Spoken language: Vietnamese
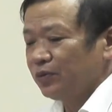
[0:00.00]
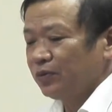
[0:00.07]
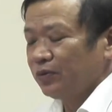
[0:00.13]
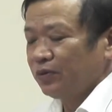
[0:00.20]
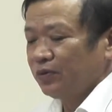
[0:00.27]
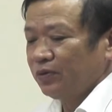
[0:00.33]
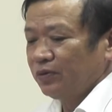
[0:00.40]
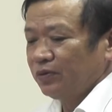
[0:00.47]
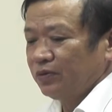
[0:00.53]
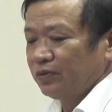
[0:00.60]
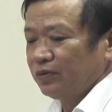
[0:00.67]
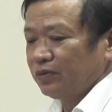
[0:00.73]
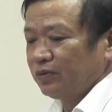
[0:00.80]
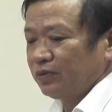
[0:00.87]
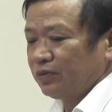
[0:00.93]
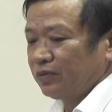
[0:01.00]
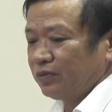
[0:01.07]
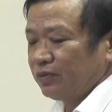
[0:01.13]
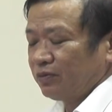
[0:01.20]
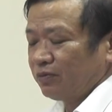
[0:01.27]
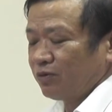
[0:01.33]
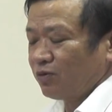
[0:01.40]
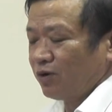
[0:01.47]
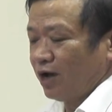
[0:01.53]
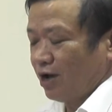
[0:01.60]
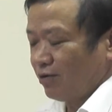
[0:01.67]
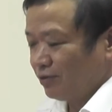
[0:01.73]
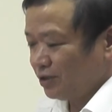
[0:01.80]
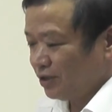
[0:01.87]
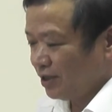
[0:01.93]
công nhận thương binh,
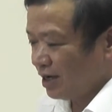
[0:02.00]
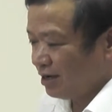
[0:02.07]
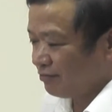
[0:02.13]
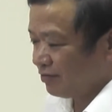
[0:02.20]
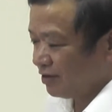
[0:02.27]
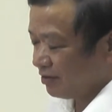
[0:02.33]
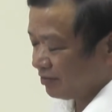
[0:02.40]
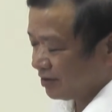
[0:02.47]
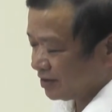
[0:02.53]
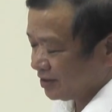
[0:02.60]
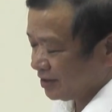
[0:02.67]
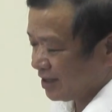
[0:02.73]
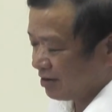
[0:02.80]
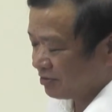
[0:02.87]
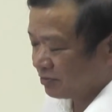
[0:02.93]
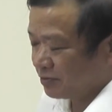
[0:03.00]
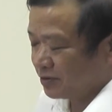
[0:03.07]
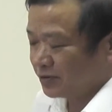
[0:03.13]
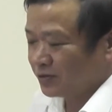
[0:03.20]
262 người chưa được xác nhận